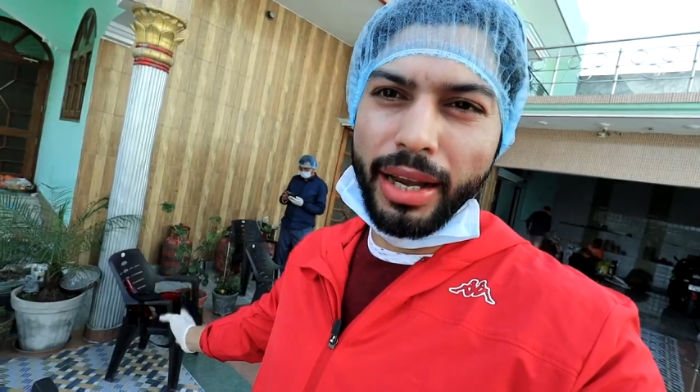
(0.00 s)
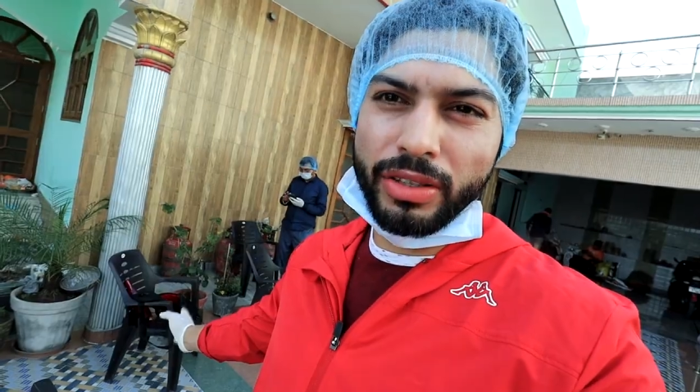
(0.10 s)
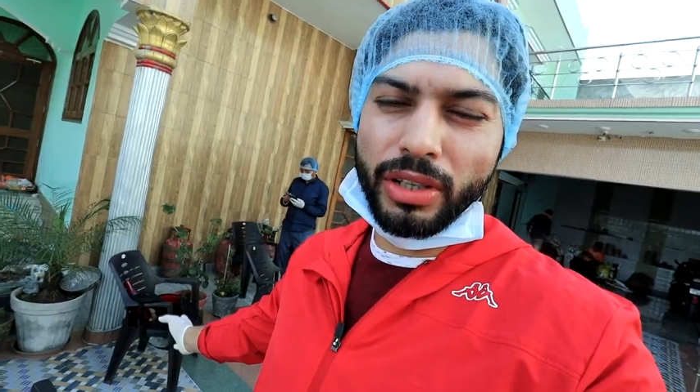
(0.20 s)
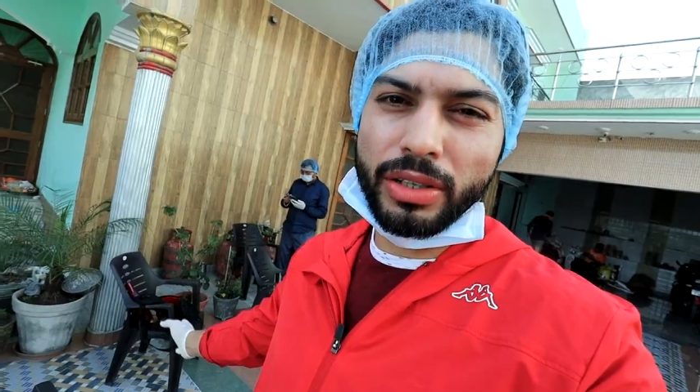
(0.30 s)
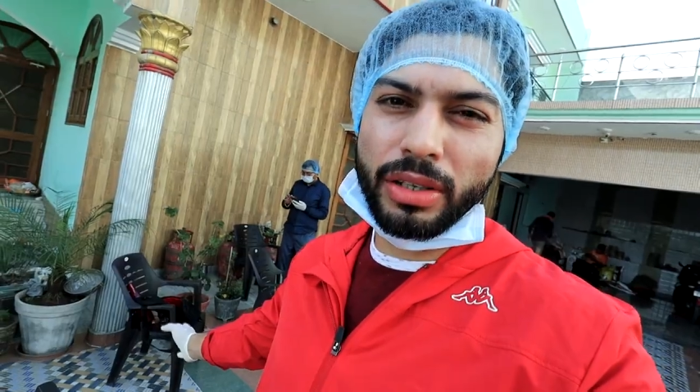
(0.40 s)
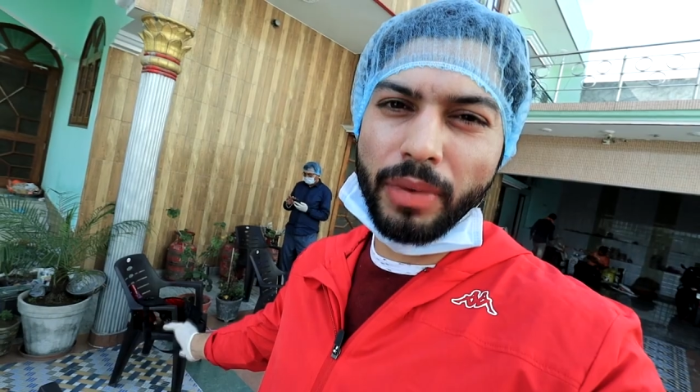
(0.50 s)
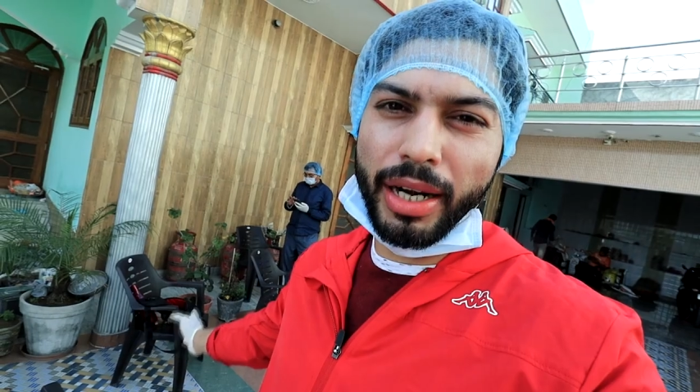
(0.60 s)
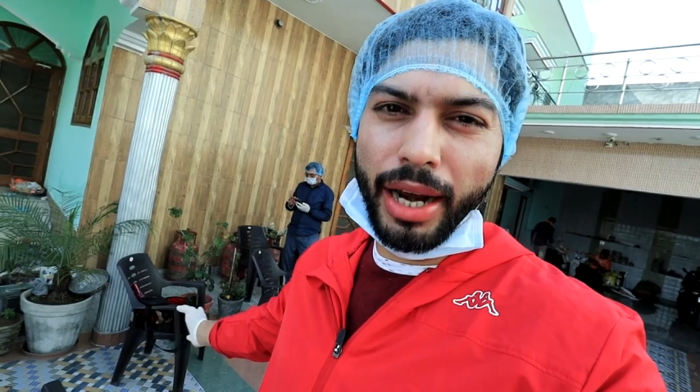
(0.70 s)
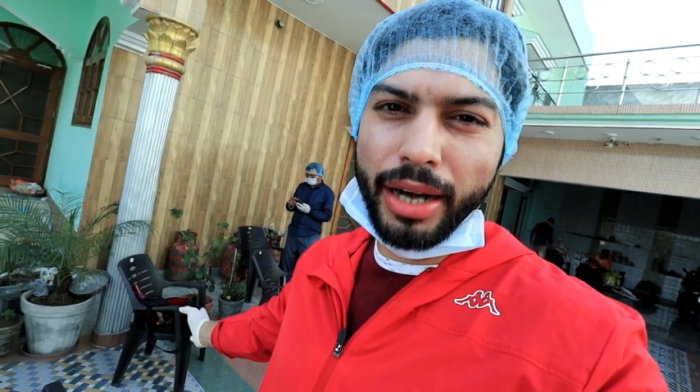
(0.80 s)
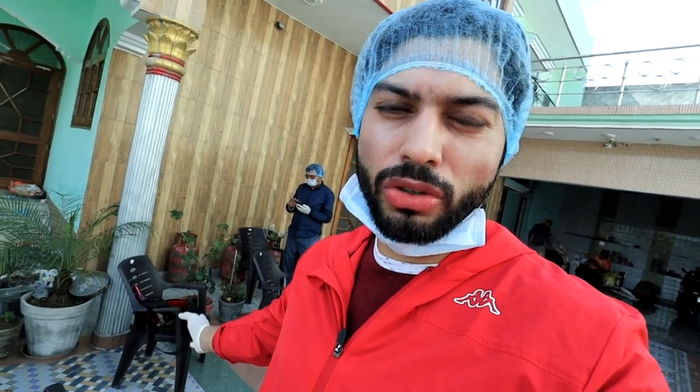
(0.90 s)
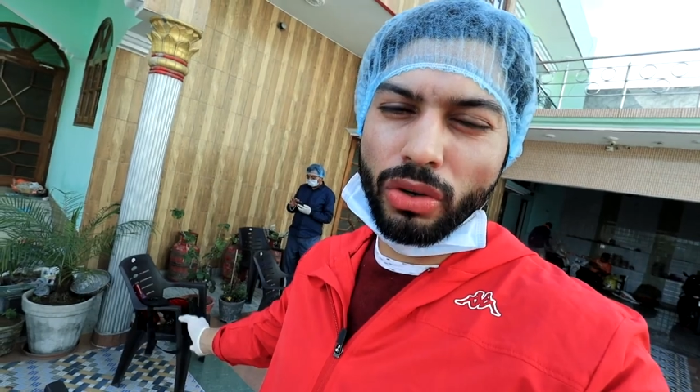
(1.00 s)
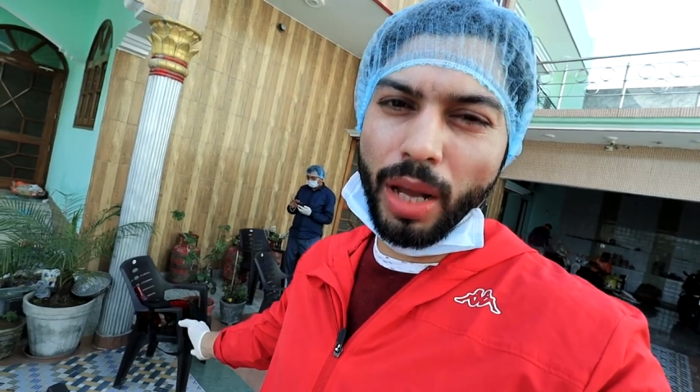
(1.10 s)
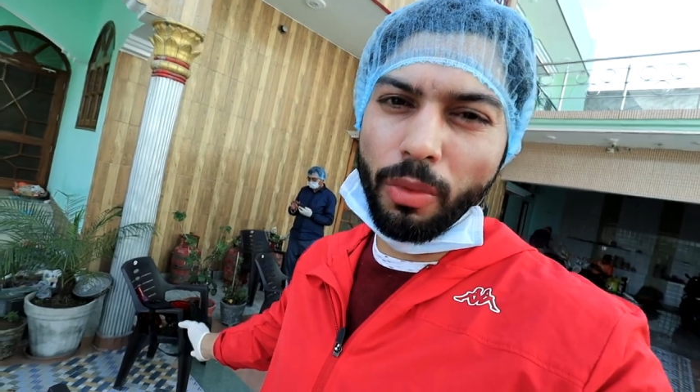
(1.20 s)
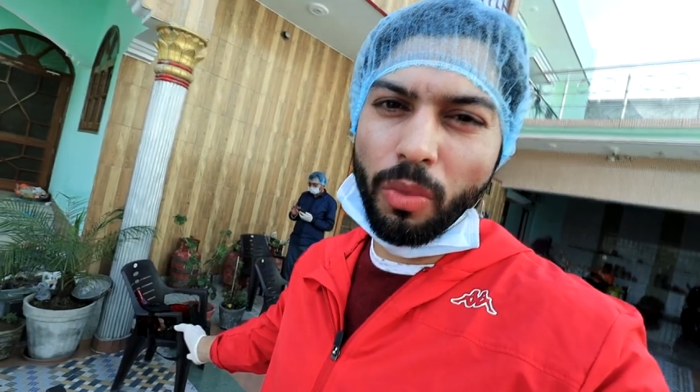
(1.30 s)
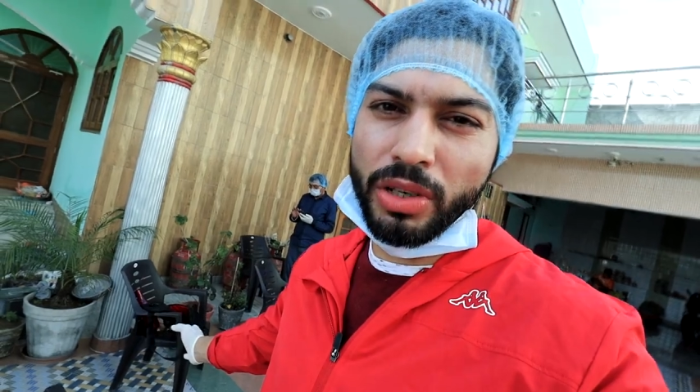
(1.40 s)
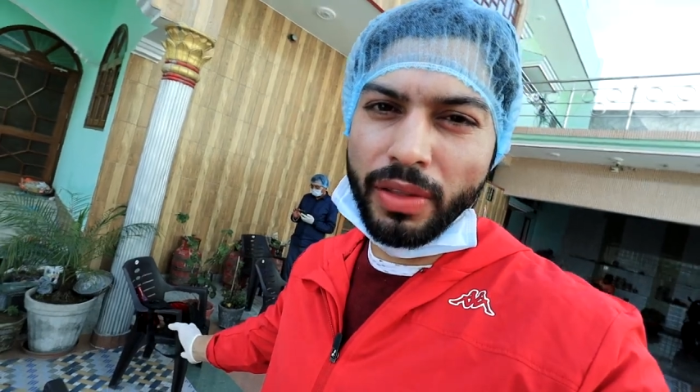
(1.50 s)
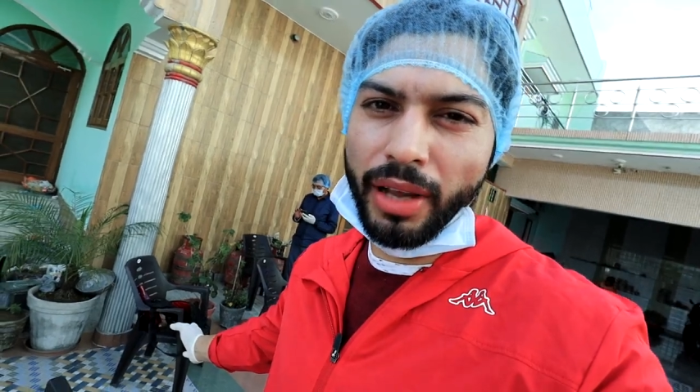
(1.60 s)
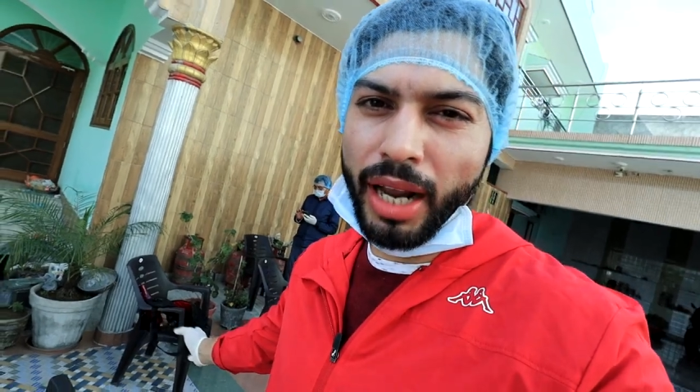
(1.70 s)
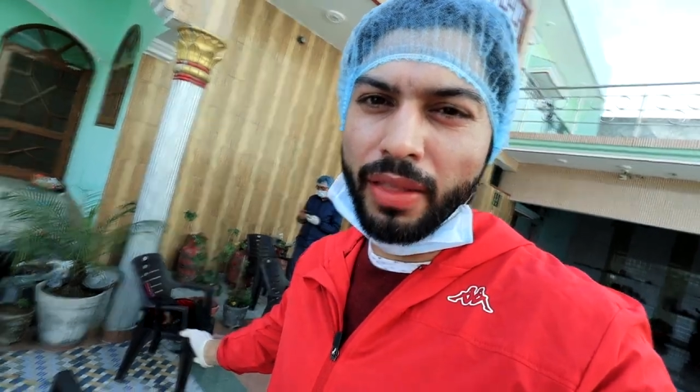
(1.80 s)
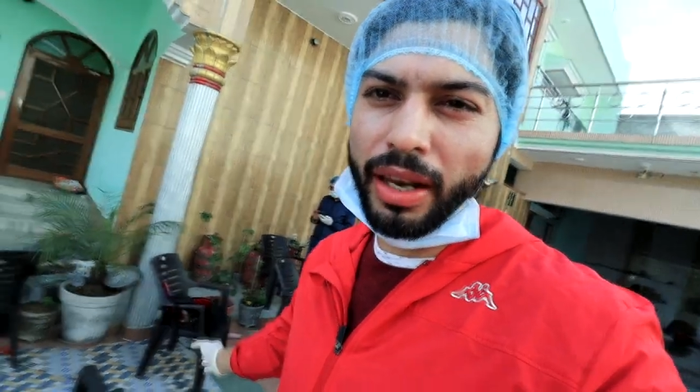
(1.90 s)
It is just my dad जो कि आपको पीछे
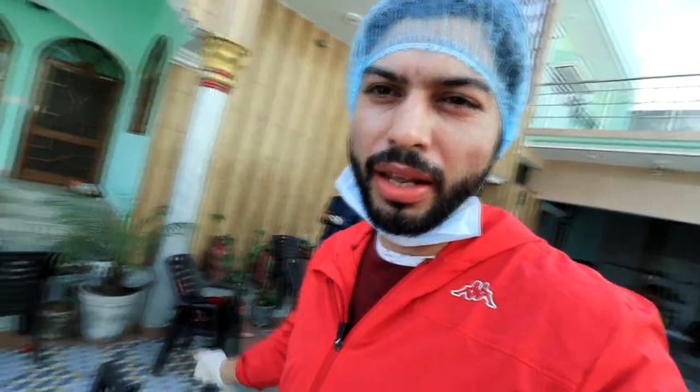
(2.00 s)
दिखाई दे